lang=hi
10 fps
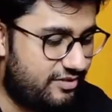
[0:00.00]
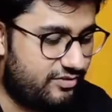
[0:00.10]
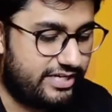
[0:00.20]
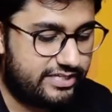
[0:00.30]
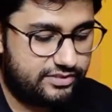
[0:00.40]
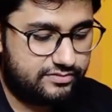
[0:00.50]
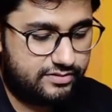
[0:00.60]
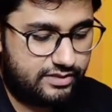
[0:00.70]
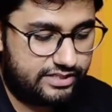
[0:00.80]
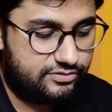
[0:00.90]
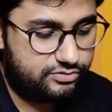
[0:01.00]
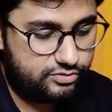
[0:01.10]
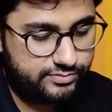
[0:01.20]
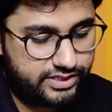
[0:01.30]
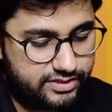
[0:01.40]
तो आई आई यूज
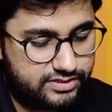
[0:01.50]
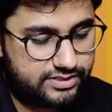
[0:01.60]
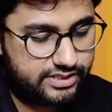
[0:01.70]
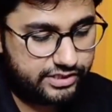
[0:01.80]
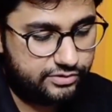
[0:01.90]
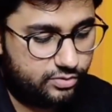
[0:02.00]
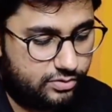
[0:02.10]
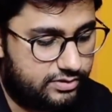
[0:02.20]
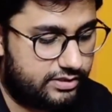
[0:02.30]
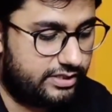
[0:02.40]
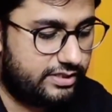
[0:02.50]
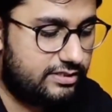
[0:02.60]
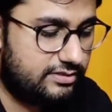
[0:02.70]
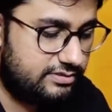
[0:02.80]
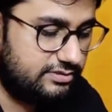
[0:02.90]
टू मेक अ स्केड्यूल कि
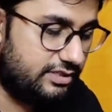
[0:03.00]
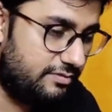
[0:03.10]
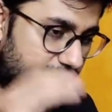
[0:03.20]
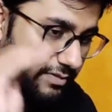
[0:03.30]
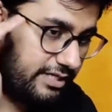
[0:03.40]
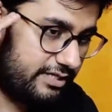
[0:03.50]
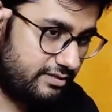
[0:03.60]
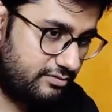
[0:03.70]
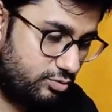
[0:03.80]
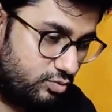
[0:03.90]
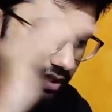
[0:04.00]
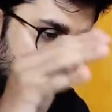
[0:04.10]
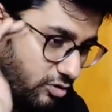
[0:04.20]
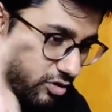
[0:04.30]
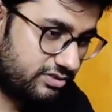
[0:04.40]
जब मैं
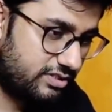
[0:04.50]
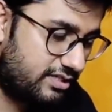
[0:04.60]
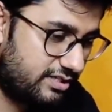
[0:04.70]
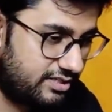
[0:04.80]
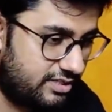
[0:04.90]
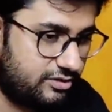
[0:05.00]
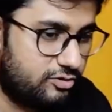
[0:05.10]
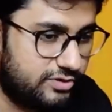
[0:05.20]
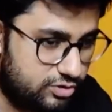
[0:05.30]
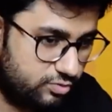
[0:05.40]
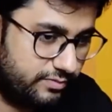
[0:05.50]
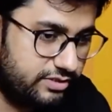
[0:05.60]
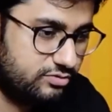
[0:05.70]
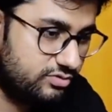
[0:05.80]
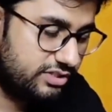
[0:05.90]
सूरत क्रॉस करता था ना तो मैं सुबह
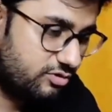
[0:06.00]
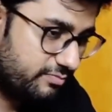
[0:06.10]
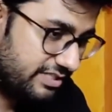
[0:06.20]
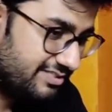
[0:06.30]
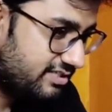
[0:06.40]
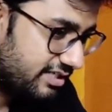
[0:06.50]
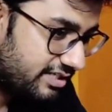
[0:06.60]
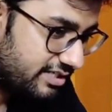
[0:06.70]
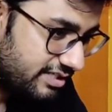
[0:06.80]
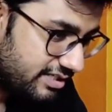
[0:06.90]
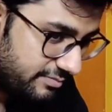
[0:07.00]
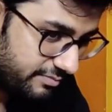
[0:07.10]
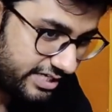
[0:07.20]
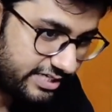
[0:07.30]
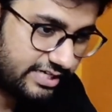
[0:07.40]
ही सुजीत को मैसेज कर देता था कि
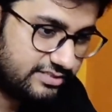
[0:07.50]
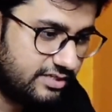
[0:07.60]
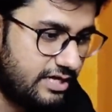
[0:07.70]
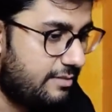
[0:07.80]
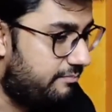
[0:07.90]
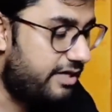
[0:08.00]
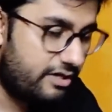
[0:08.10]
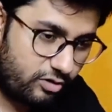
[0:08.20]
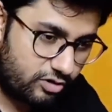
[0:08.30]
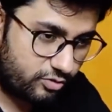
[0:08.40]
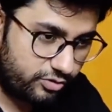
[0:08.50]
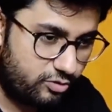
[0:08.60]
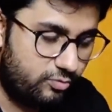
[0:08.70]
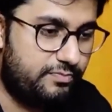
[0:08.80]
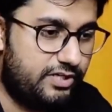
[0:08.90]
भाई आज मैं और कोई
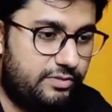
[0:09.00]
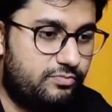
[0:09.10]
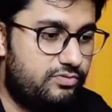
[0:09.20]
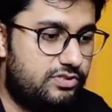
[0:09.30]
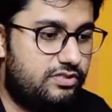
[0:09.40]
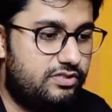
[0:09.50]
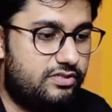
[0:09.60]
रूम पे नहीं पूछा